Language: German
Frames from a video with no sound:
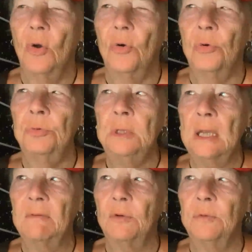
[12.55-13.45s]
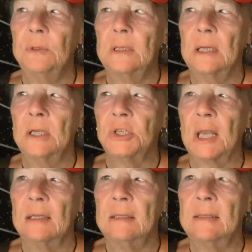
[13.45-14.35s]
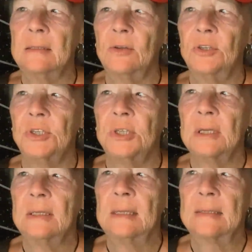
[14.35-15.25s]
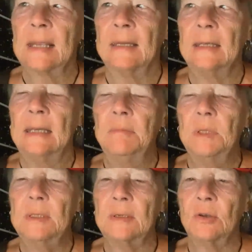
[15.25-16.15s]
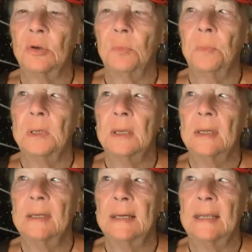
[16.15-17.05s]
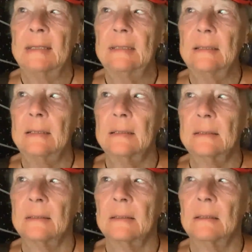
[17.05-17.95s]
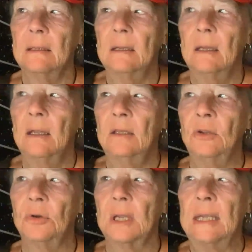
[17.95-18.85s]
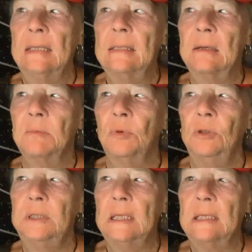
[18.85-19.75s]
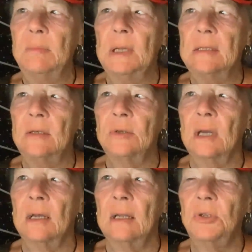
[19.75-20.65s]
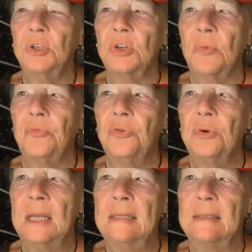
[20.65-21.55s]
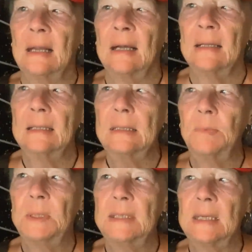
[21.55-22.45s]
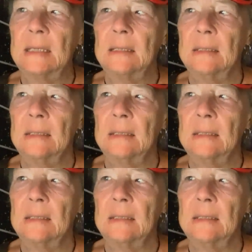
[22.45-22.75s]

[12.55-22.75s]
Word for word: Ungewohnt erscheint es euch, dass ein Himmelskörper reden kann. Doch in der multidimensionalen Schöpfung ist alles beseelt,